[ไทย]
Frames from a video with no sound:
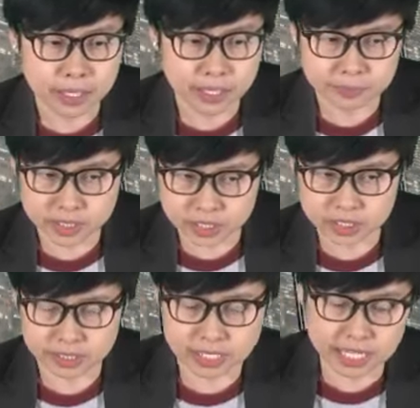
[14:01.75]
เพิ่มขึ้
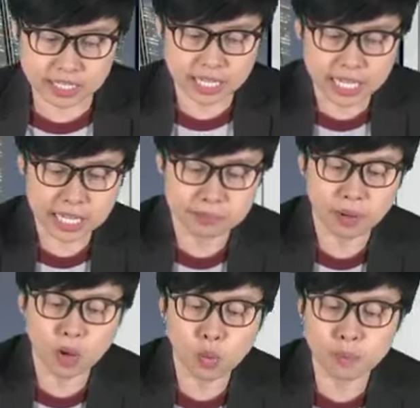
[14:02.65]
นนั่นเอง
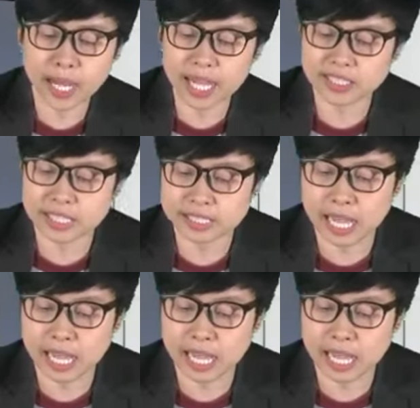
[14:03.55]
พอคุมค่าใช้